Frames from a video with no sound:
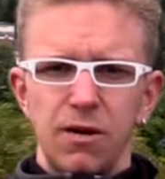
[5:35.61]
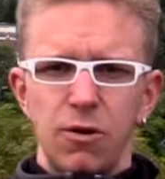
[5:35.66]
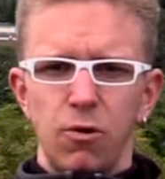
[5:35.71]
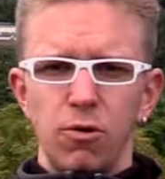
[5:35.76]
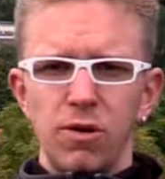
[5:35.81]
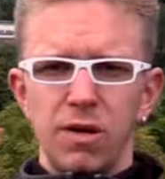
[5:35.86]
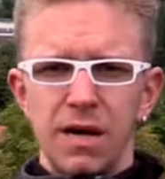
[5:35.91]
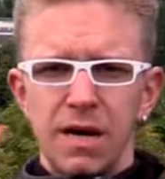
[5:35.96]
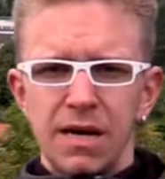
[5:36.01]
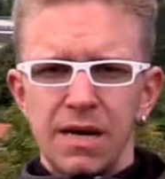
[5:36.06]

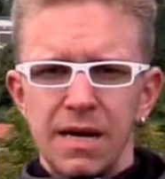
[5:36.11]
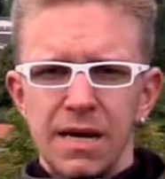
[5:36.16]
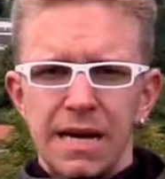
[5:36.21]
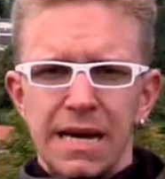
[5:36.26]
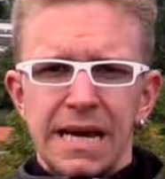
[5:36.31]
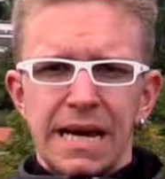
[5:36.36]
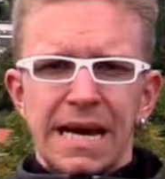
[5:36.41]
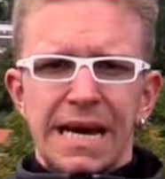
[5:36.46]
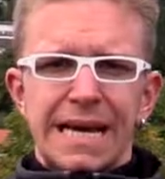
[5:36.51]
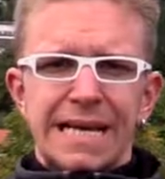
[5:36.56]
Jahrhundert
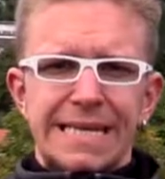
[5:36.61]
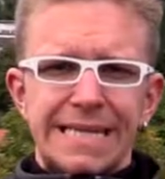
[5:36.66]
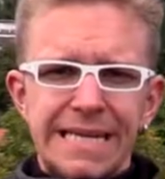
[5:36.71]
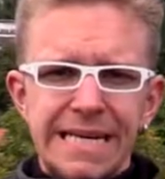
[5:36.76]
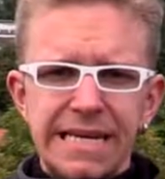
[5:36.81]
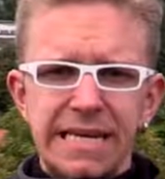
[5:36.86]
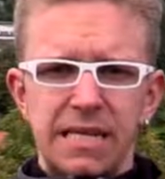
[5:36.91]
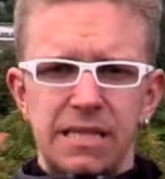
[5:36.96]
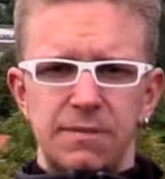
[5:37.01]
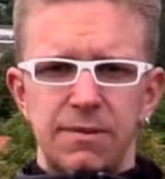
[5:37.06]

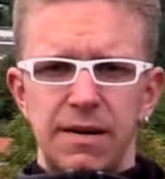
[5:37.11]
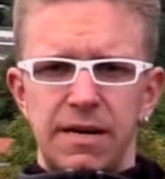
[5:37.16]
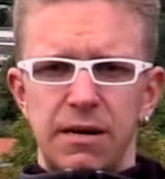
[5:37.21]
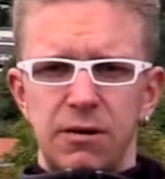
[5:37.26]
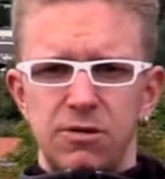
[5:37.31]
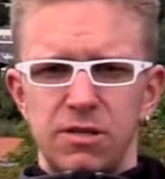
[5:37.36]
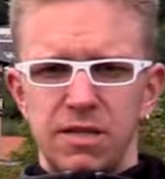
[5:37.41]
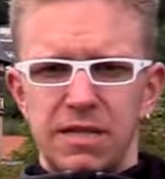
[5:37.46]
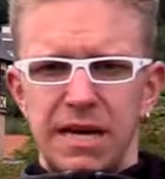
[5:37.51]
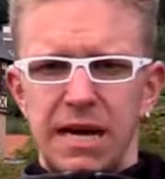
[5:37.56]
diente
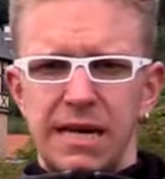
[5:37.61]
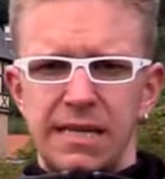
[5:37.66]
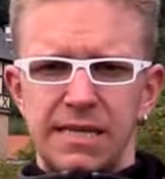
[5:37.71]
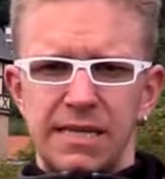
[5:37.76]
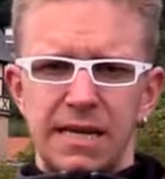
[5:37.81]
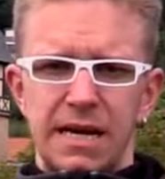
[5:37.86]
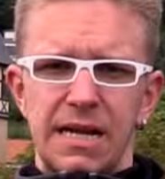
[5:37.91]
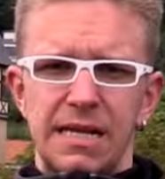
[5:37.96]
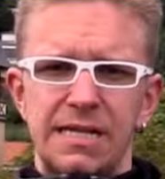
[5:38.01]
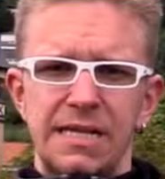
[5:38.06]

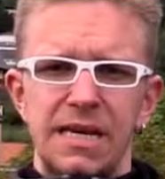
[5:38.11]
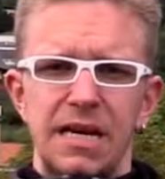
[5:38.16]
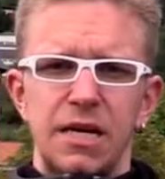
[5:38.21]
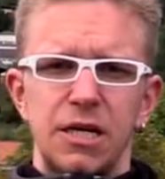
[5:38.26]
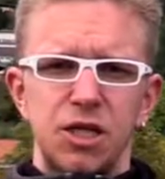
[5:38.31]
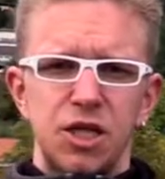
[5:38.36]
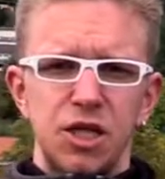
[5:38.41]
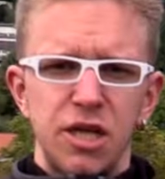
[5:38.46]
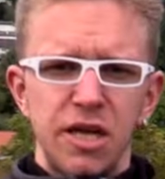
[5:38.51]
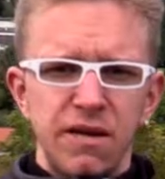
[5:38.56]
2013 als
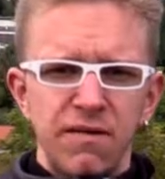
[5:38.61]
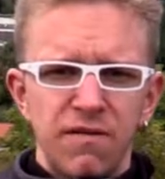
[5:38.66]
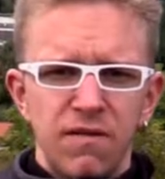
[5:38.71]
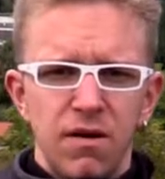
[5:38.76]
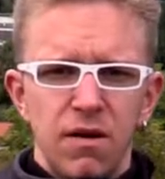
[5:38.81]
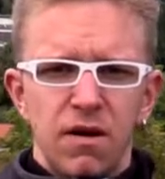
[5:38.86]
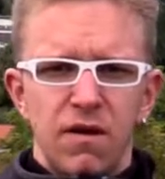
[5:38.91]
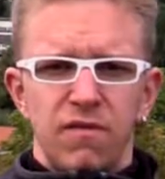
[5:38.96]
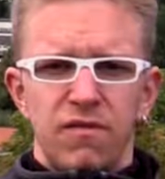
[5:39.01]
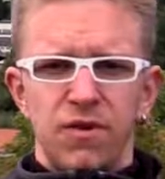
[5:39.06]
Archiv
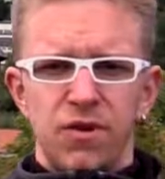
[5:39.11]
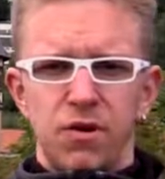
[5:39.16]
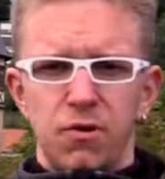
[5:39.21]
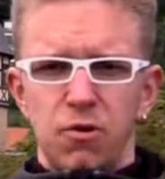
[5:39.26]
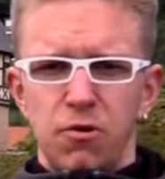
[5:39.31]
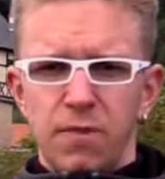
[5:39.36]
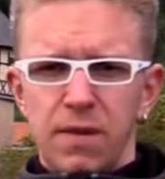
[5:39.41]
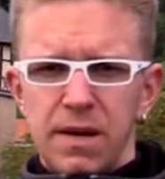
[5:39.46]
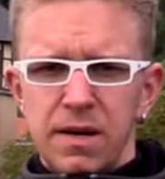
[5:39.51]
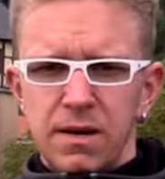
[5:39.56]
für
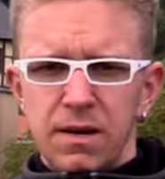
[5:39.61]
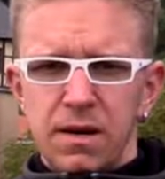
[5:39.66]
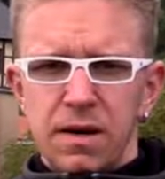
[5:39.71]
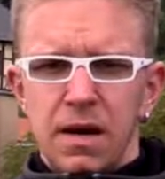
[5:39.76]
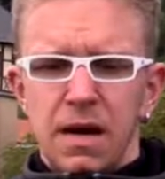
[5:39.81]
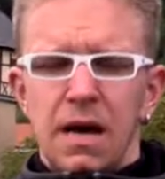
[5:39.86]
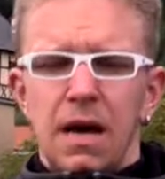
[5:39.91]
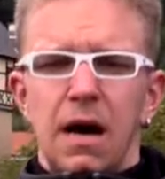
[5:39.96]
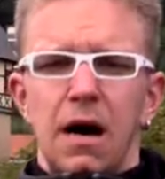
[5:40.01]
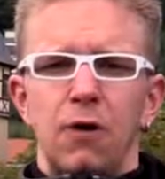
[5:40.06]
Dokumente
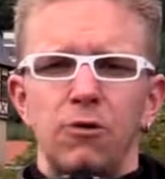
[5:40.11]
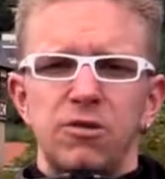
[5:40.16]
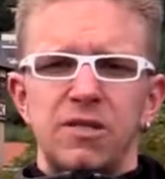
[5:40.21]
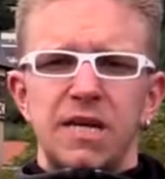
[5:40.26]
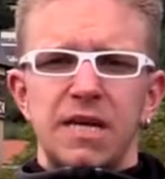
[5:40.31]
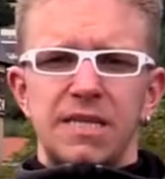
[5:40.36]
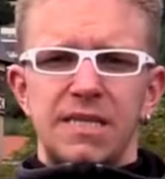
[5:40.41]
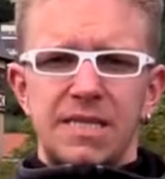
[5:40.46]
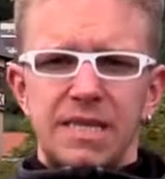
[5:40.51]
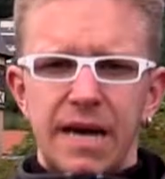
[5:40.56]
aus
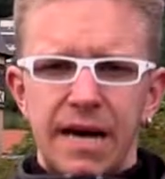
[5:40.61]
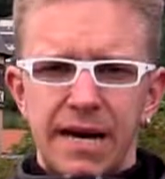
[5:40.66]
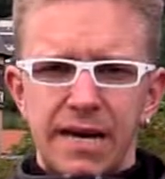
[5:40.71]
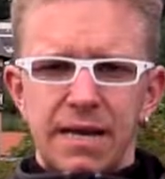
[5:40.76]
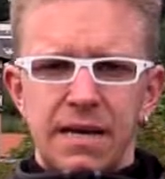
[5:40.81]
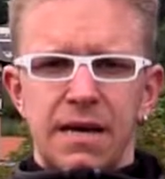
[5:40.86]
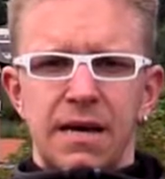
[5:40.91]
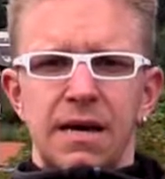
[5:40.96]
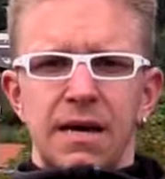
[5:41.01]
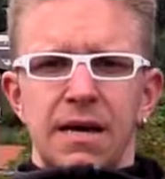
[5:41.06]
der Zeit